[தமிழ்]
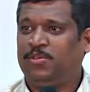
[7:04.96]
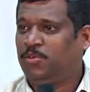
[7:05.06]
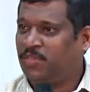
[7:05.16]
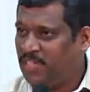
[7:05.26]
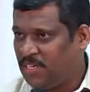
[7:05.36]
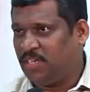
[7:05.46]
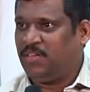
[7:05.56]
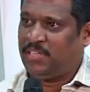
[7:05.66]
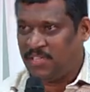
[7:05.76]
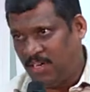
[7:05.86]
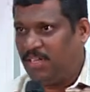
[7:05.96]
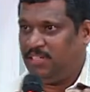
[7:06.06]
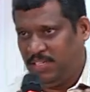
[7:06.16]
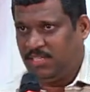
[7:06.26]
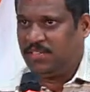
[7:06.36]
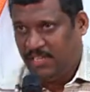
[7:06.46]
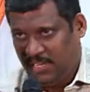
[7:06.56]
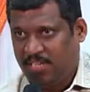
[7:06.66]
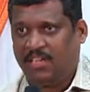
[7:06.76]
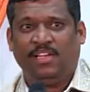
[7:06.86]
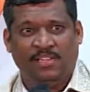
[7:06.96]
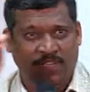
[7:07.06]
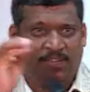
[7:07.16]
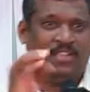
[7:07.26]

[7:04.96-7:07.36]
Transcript: கூடவே இருக்கிறவளா இருக்கலாம் இருக்கிறவளா இருக்கிறா இருக்கிறா